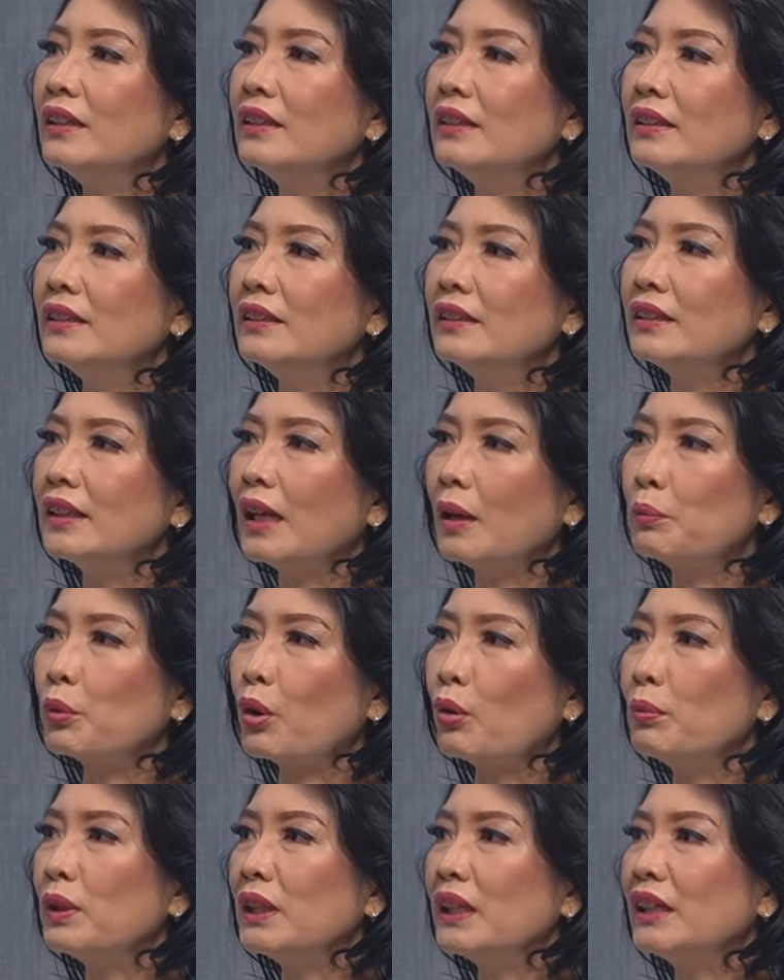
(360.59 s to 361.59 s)
Mm-hmm. Ya
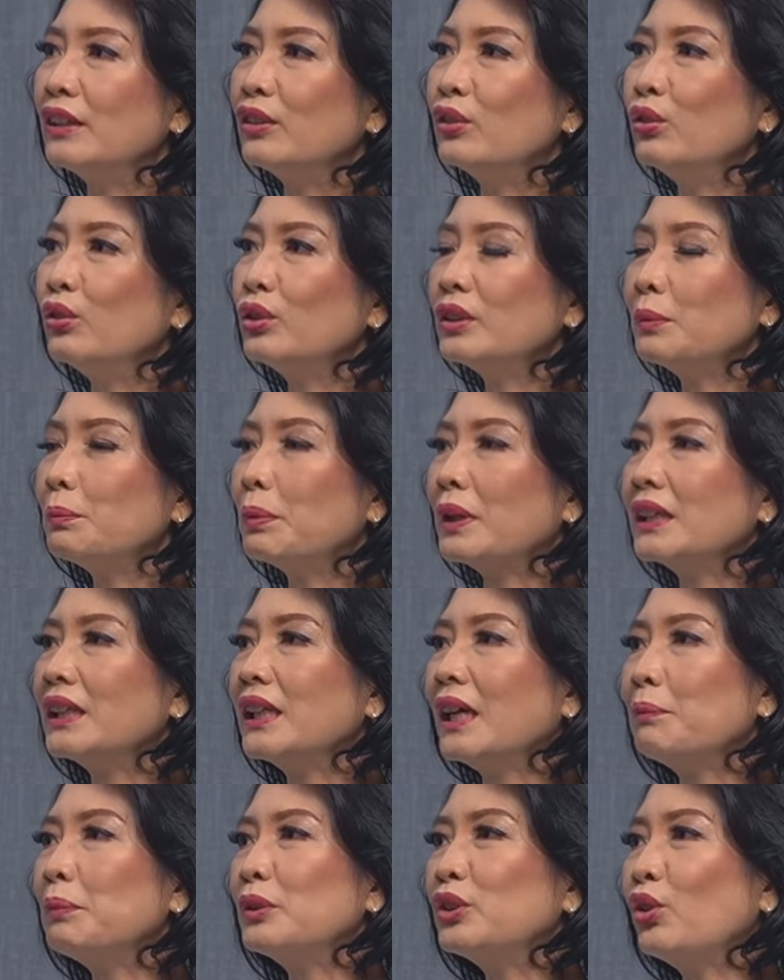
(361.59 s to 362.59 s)
promil itu
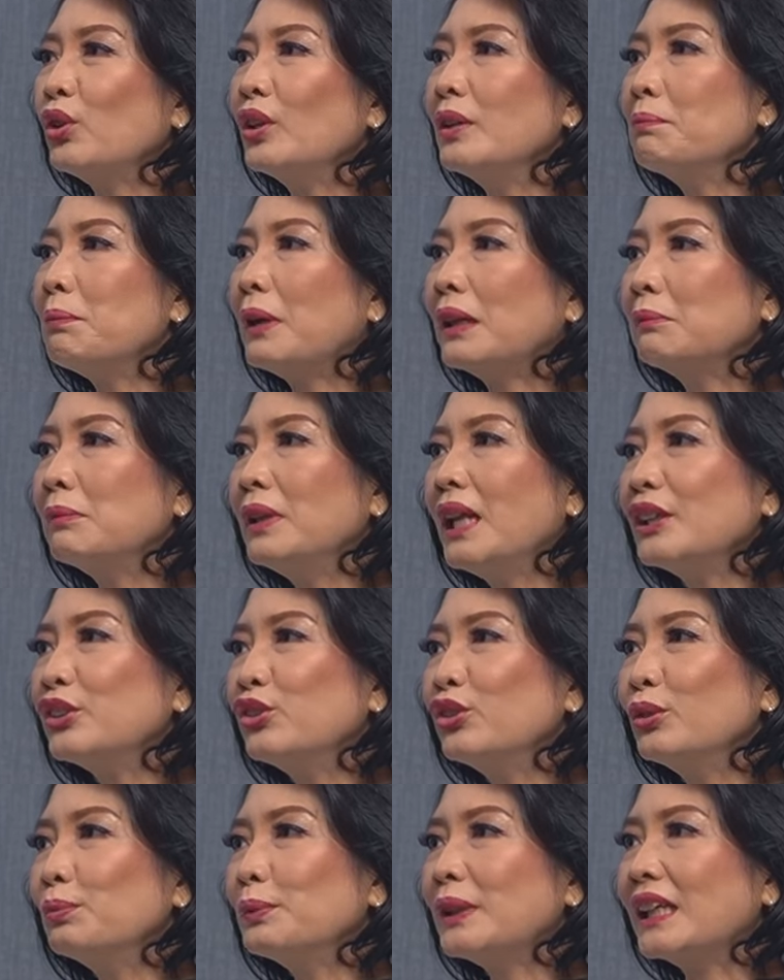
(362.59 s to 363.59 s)
seperti episode
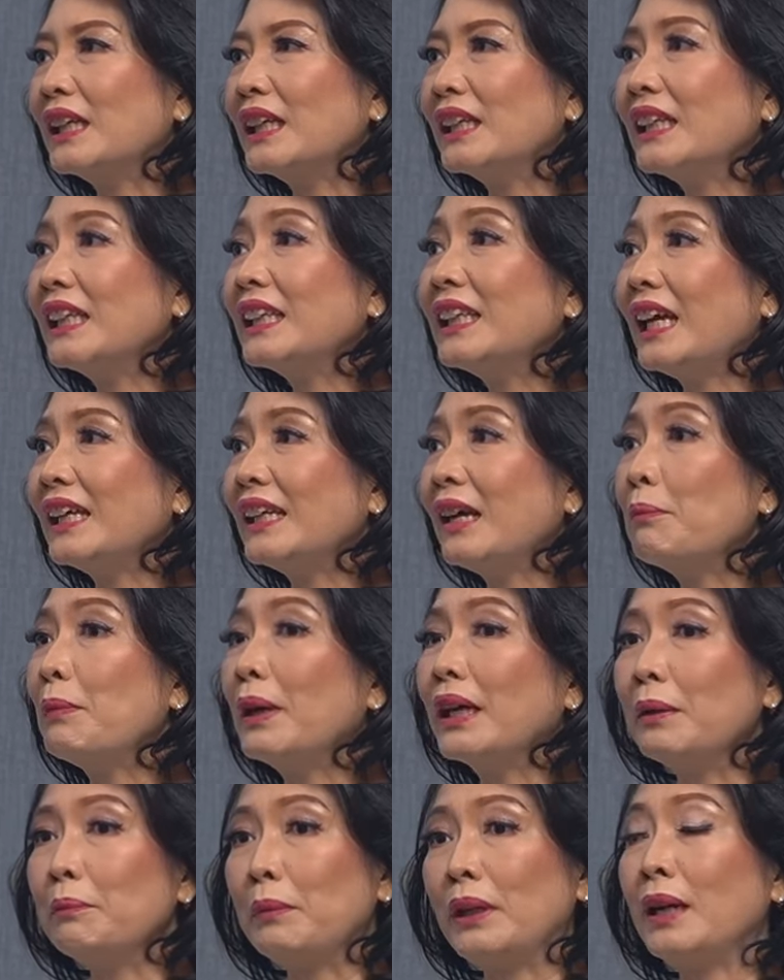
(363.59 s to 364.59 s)
14 YouTube channel kita ya,
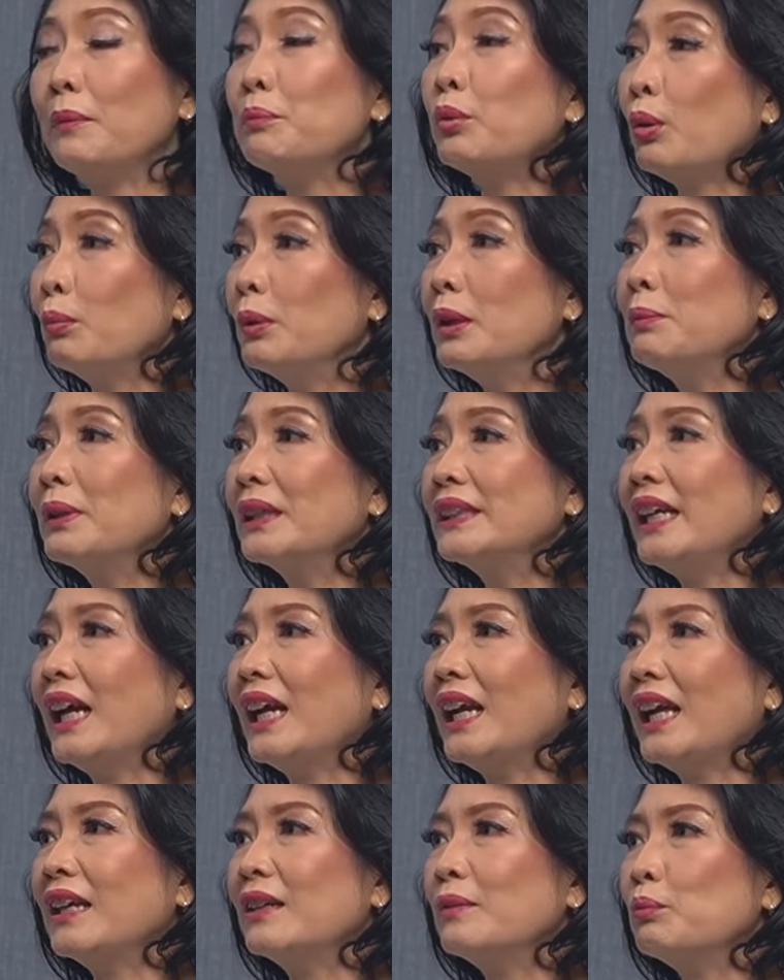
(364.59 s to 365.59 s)
bagaimana promil
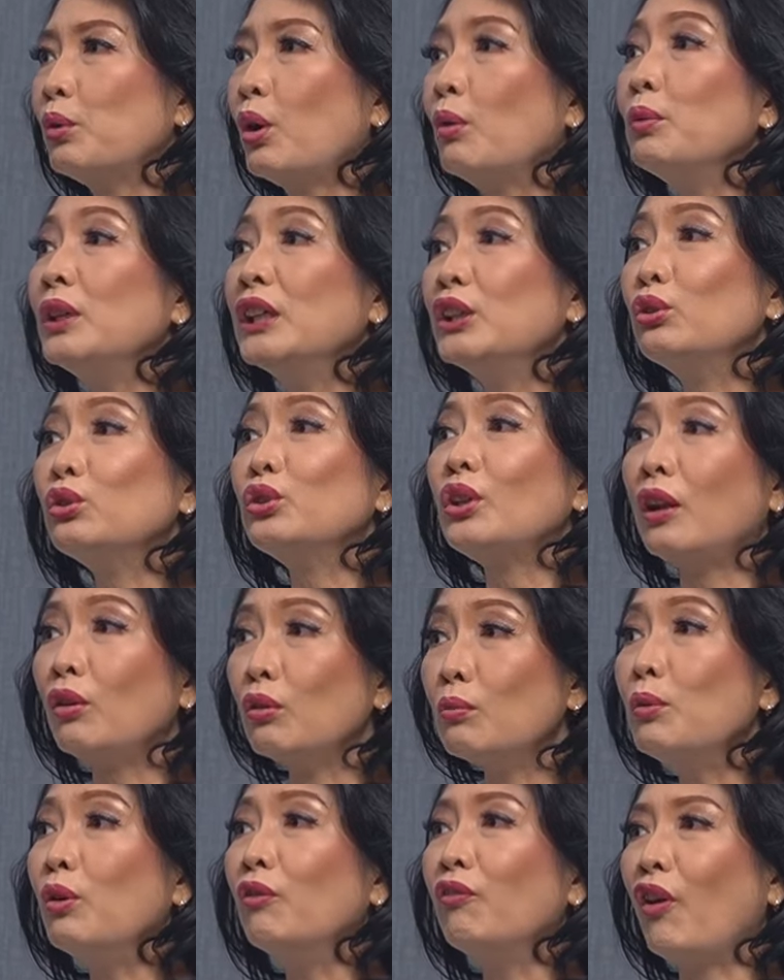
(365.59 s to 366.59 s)
berjalan. Promil itu
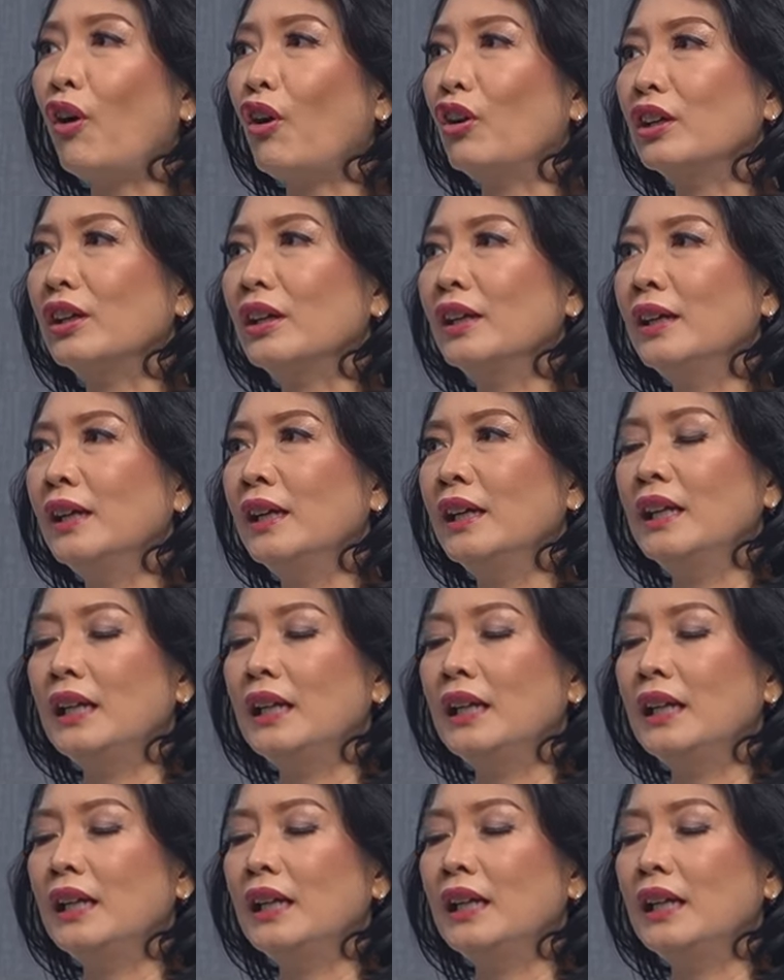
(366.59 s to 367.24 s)
selalu move on.